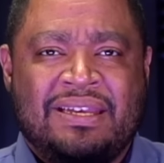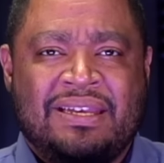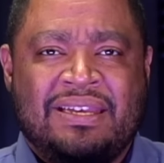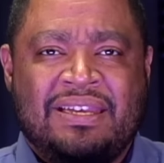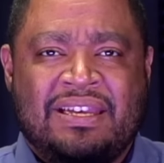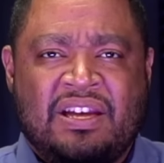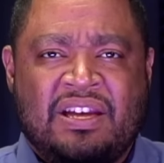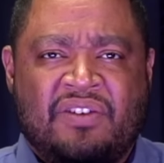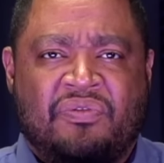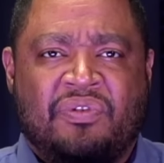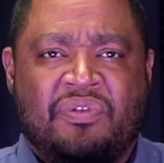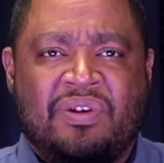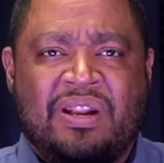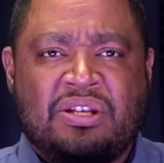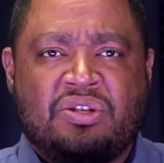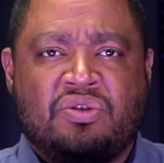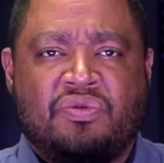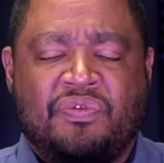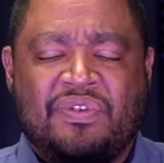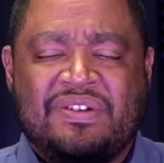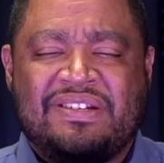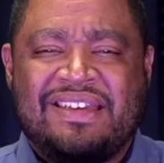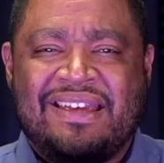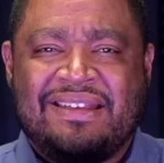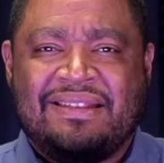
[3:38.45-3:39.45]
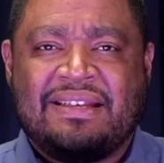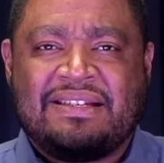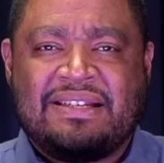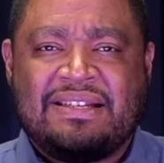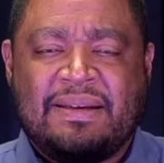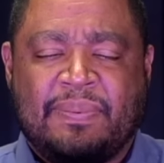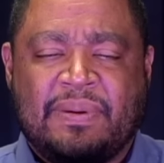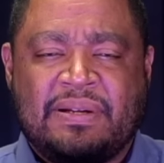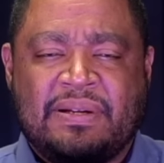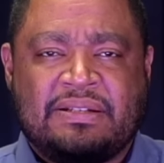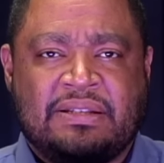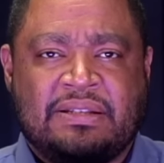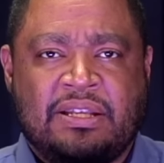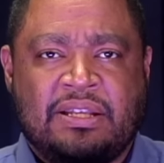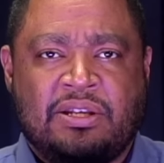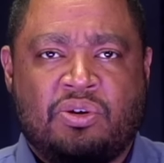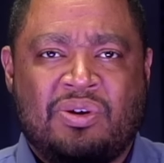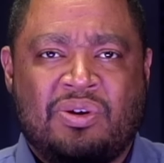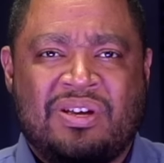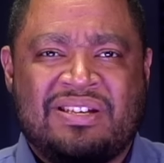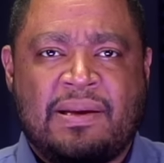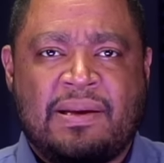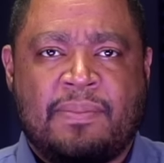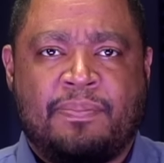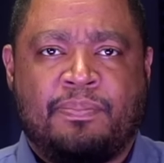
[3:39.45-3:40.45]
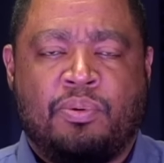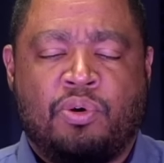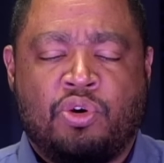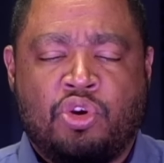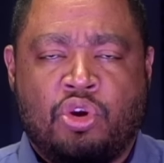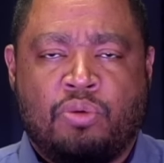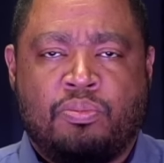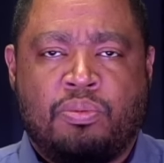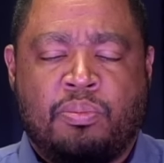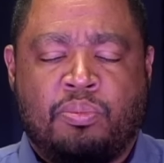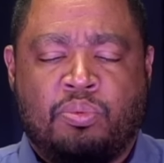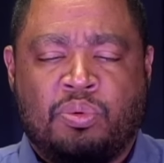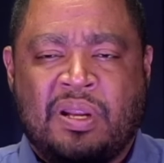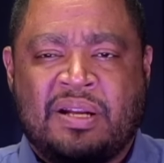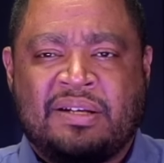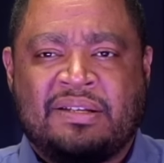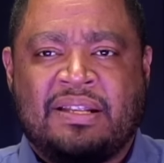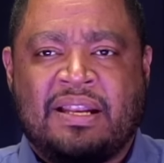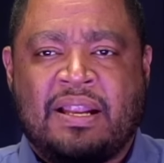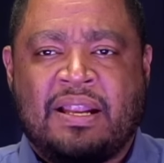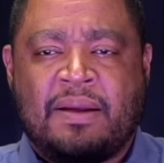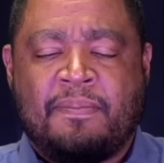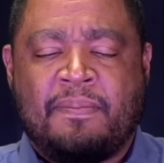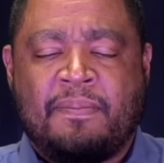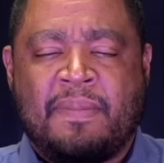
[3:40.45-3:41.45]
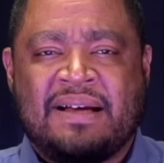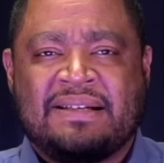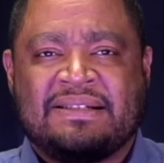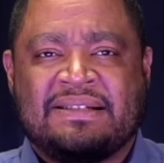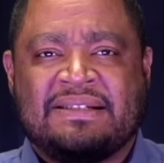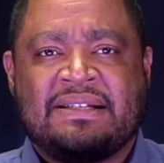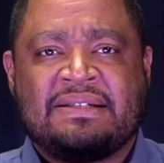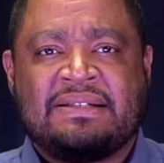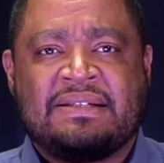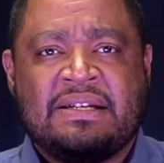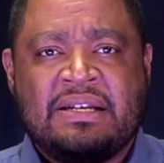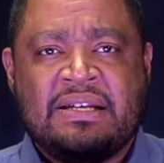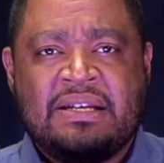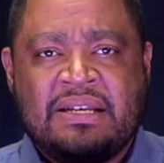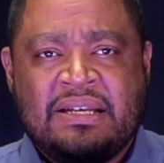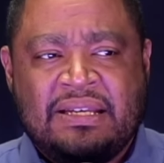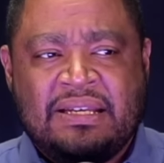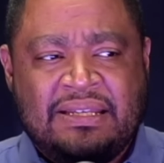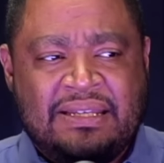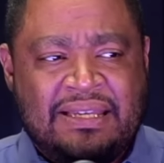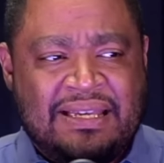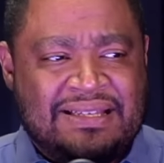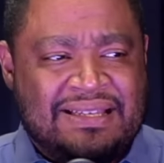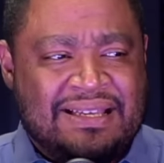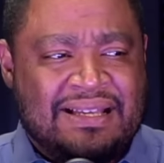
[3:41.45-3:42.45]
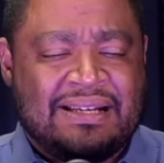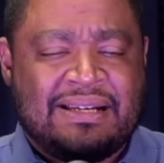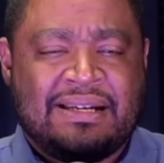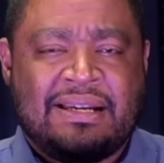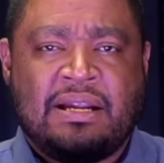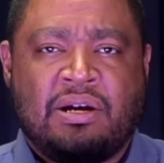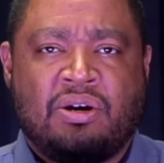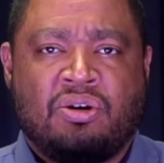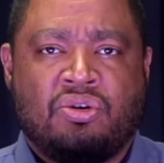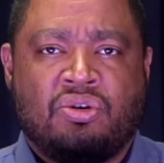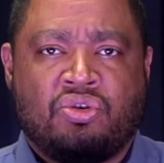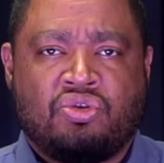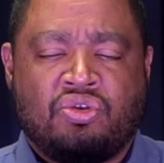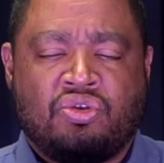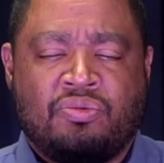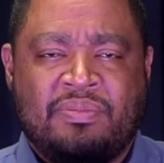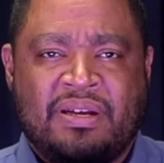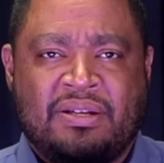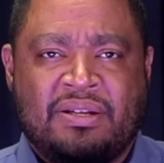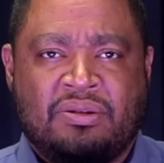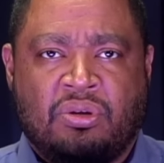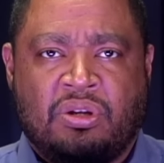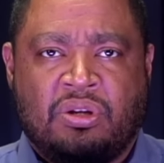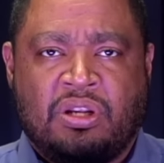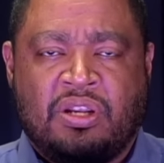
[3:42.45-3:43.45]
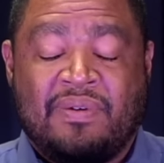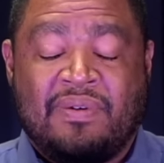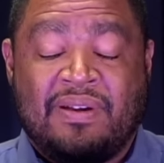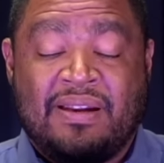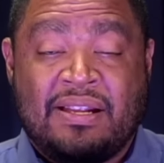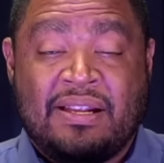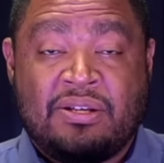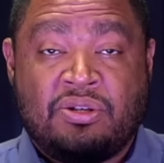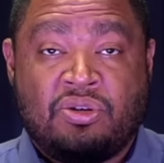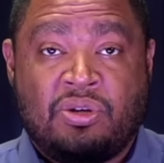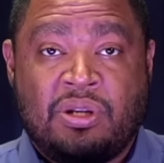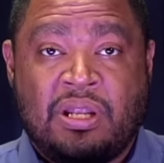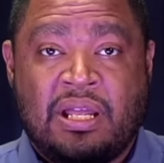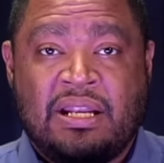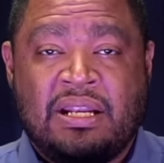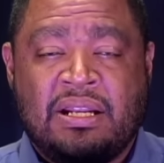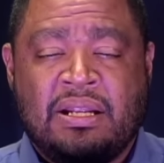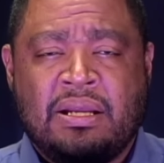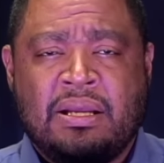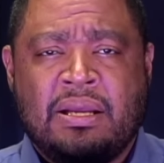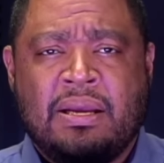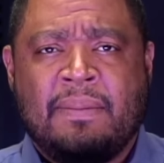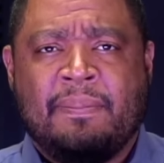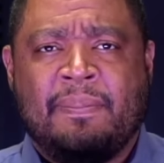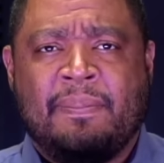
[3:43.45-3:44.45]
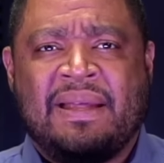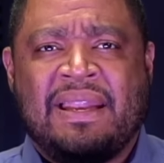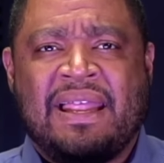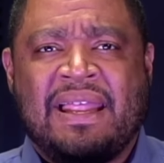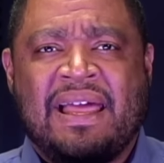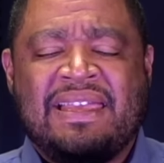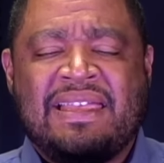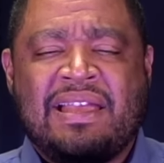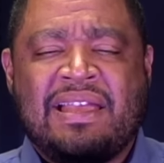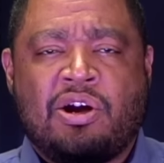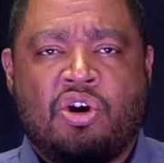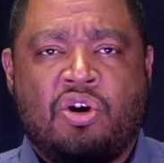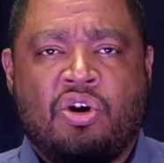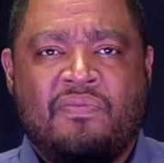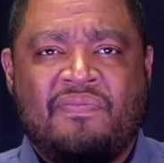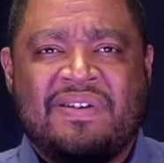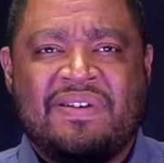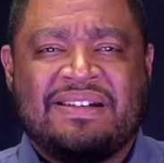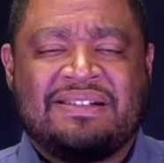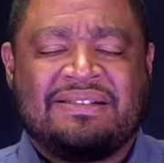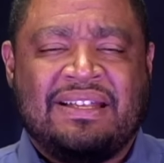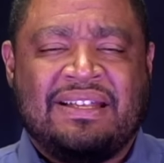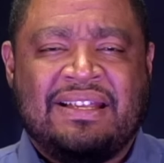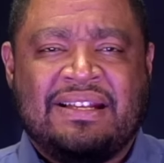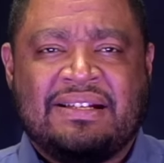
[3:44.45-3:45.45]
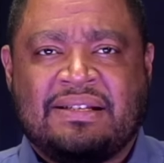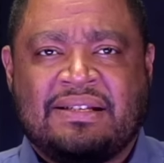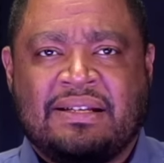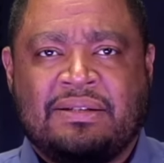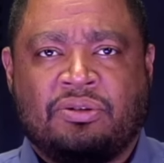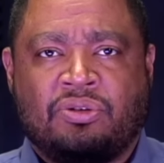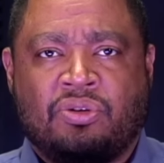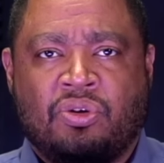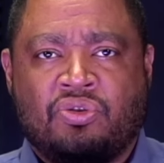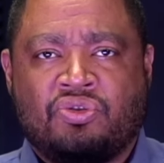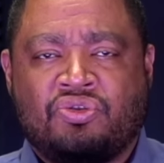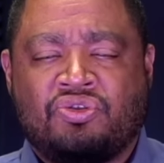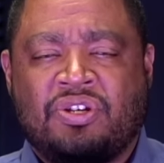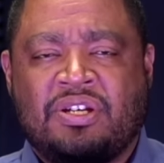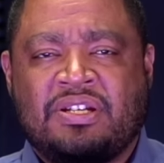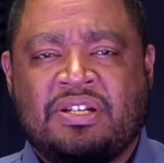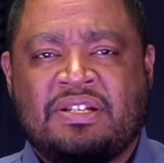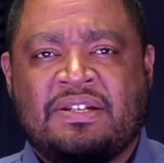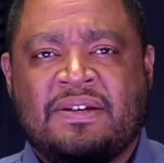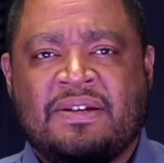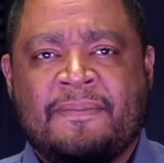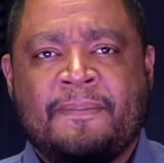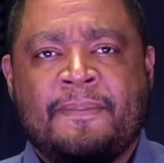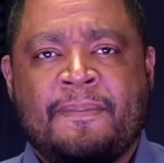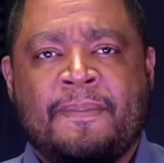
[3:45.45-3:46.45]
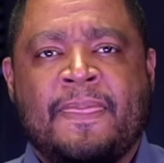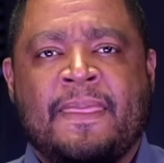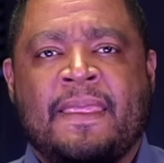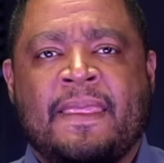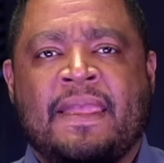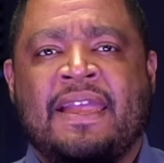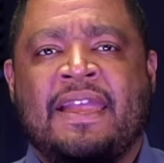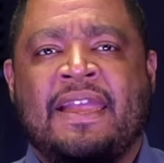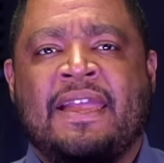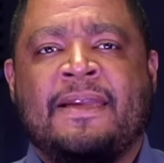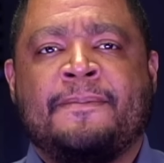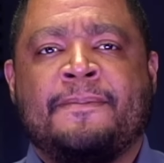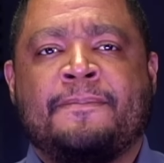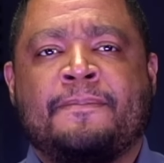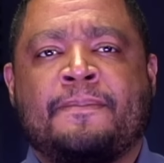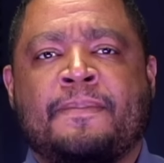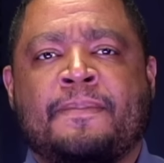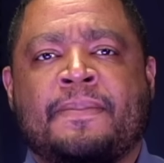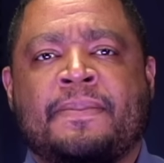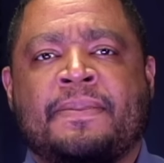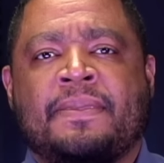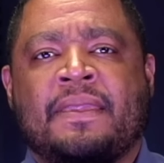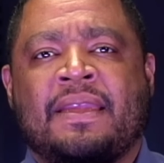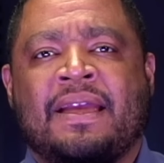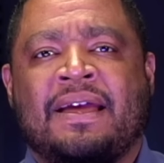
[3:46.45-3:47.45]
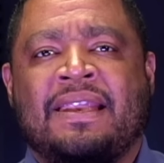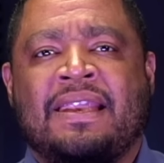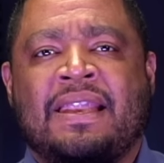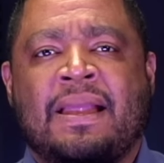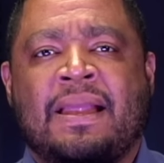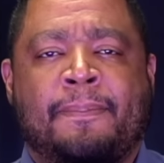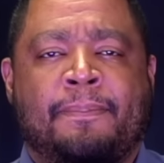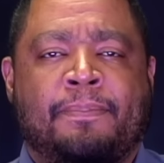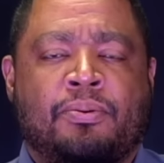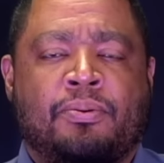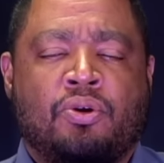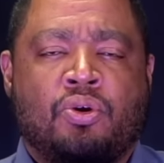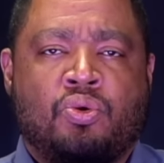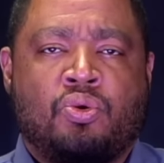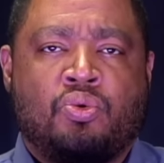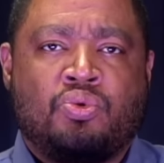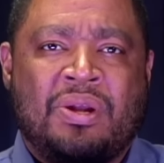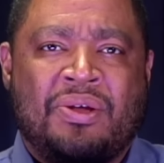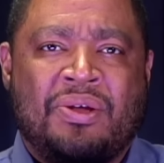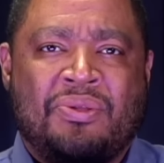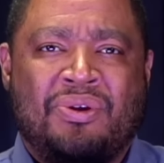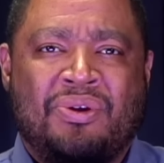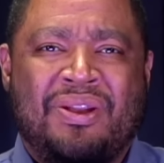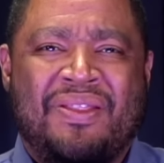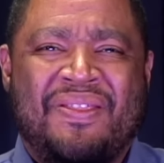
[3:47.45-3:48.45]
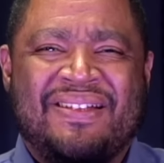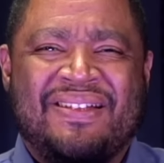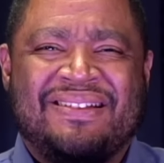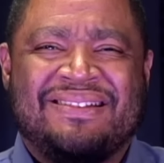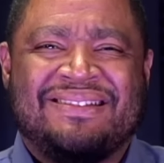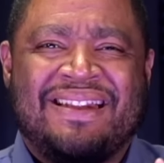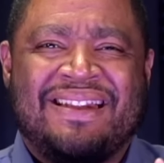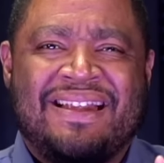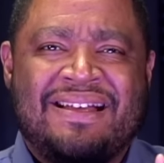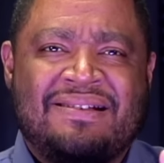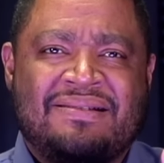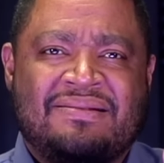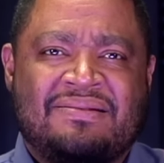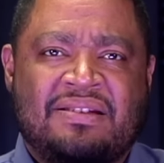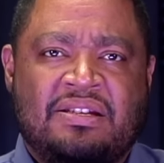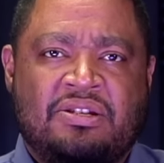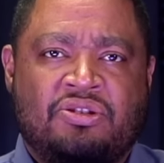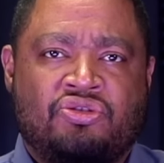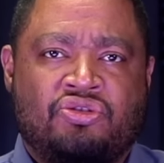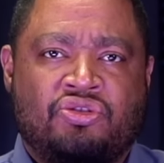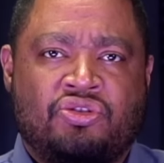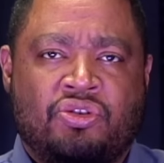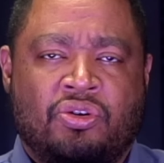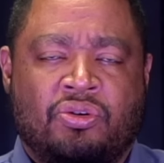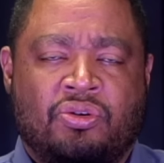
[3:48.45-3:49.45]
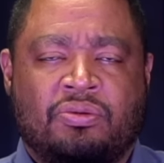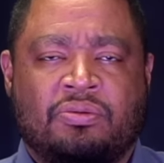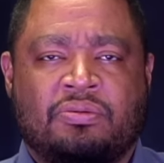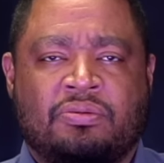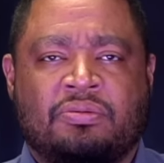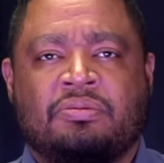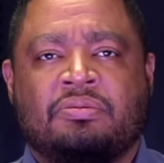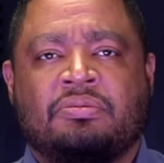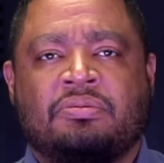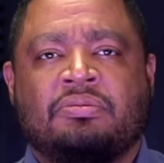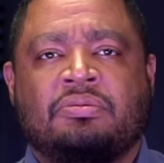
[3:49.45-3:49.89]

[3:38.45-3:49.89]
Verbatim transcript: y que fuera suficiente ese prestigio y ese apoyo popular de las masas y ese reconocimiento a nivel nacional para ella convertirse entonces en la procuradora de transición